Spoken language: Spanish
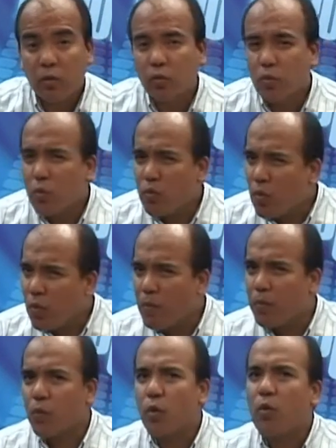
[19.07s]
tuvo
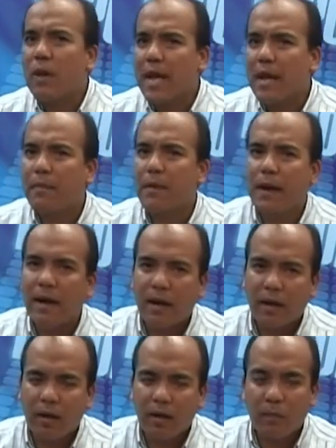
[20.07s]
un
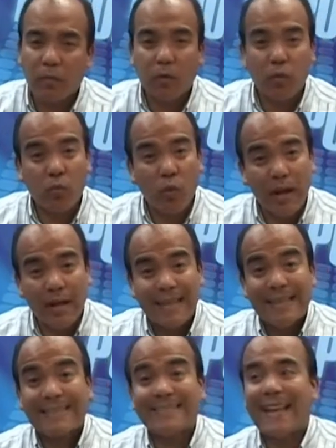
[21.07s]
problema por el cual
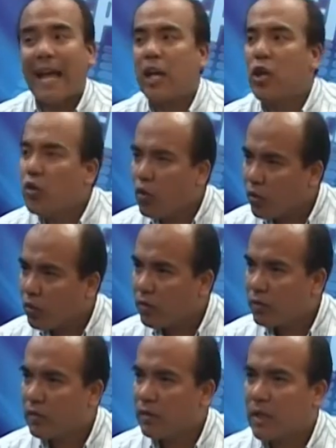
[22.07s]
salió
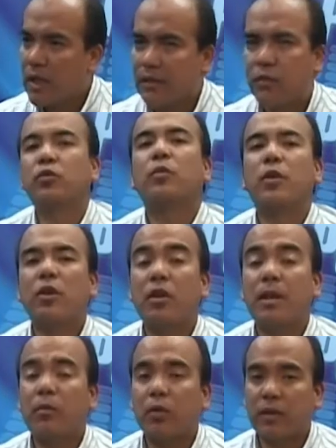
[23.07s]
el Instituto Peruano del
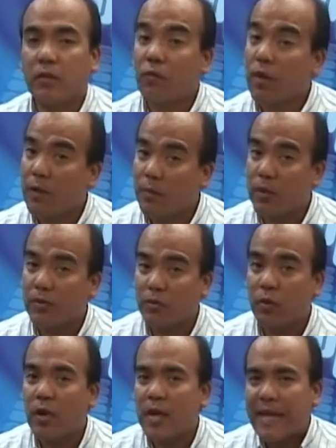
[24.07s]
Deporte fue
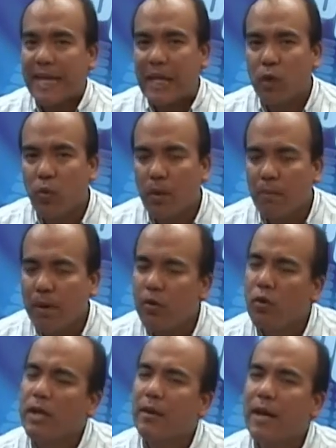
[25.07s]
repuesto y Juan
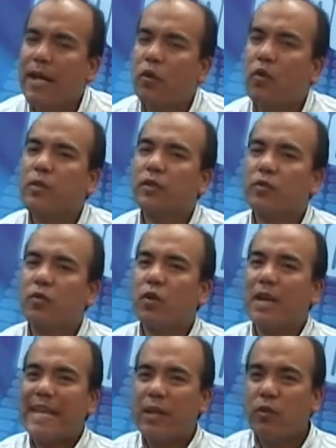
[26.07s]
Pablo Olivares conversó con
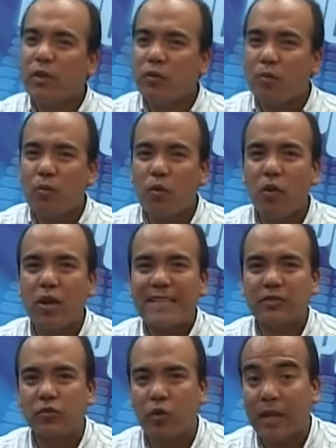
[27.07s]
él y cuenta un poco la
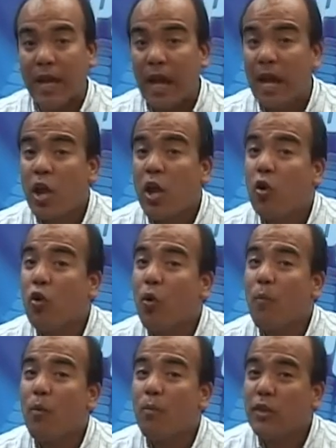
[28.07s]
historia,
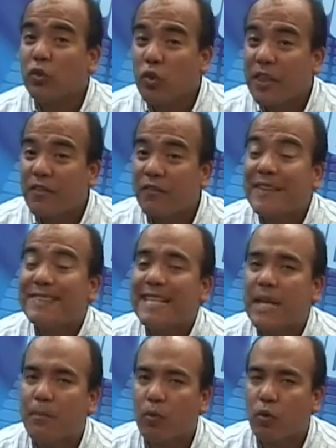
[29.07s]
los momentos
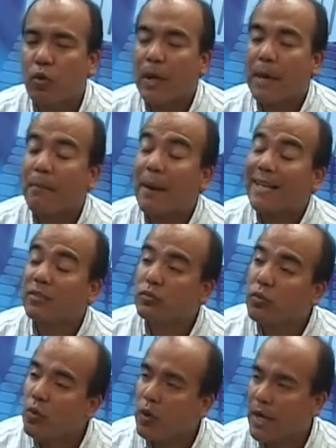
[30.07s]
difíciles por lo que
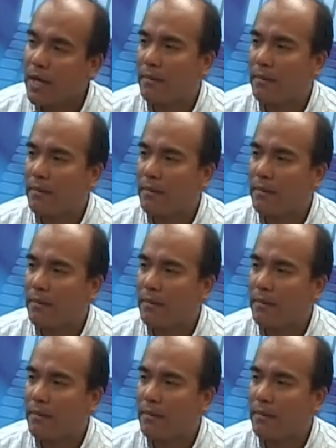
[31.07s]
pasó. Así es,